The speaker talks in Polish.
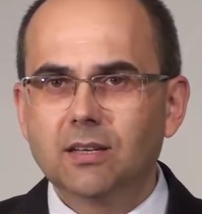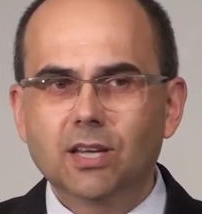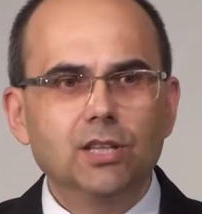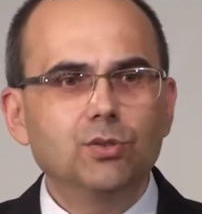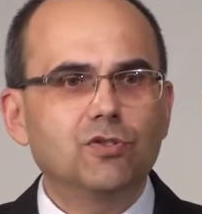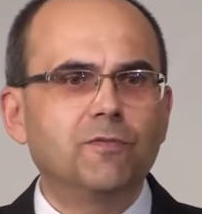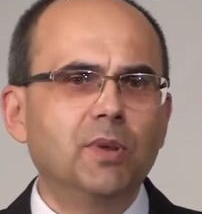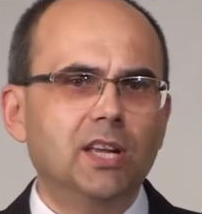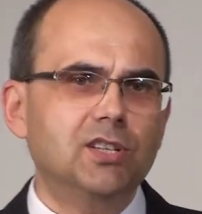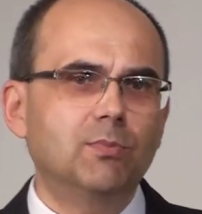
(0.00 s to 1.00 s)
Kiedy już w
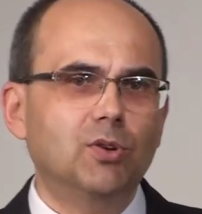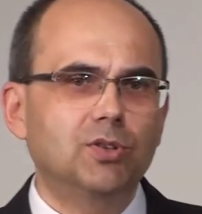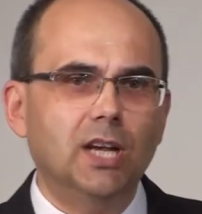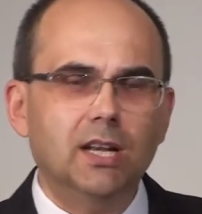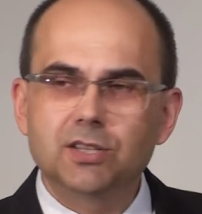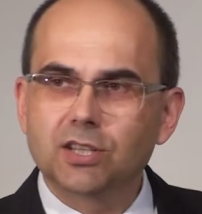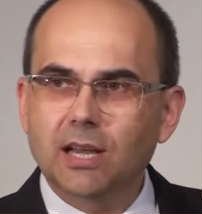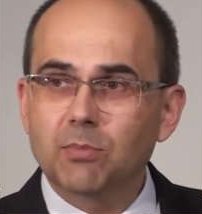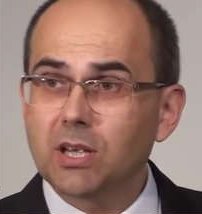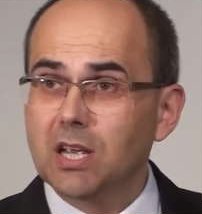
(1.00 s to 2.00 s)
pierwszym rozdziale
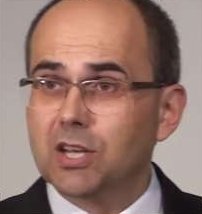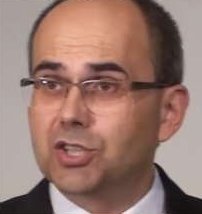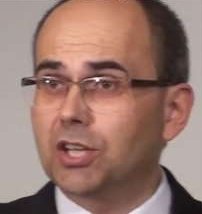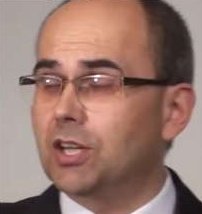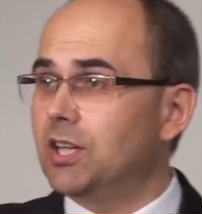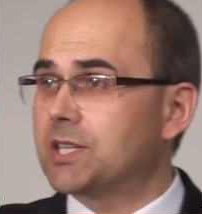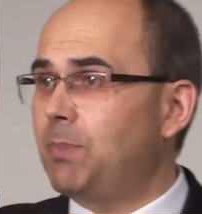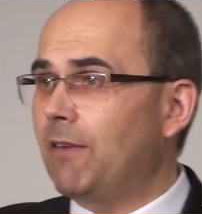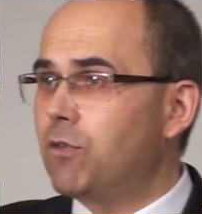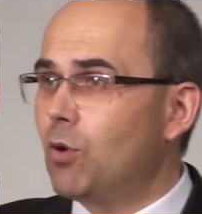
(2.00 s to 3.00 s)
czytamy, że jeden jest
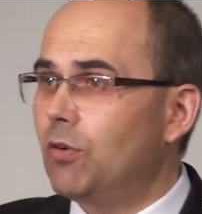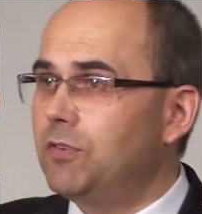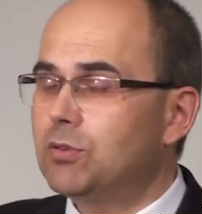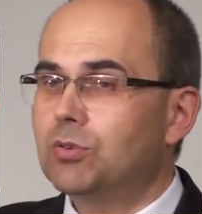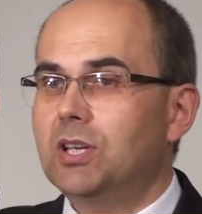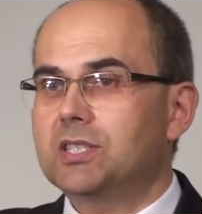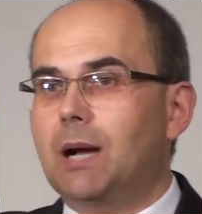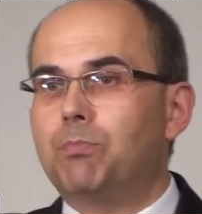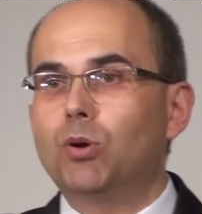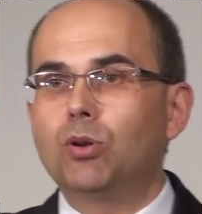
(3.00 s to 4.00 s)
Pawłowy, drugi jest
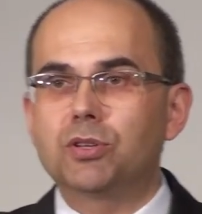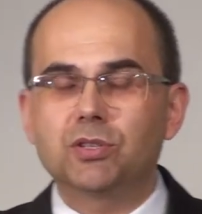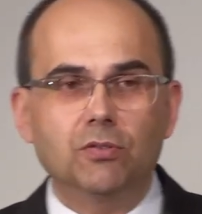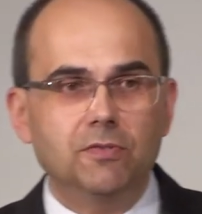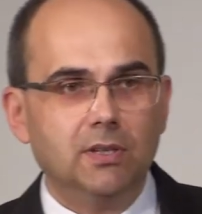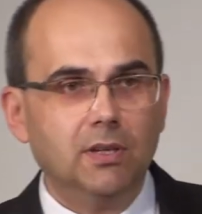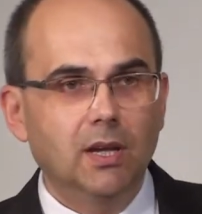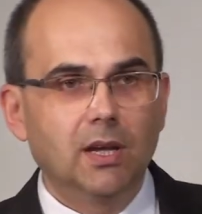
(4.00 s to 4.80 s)
Apollosowy,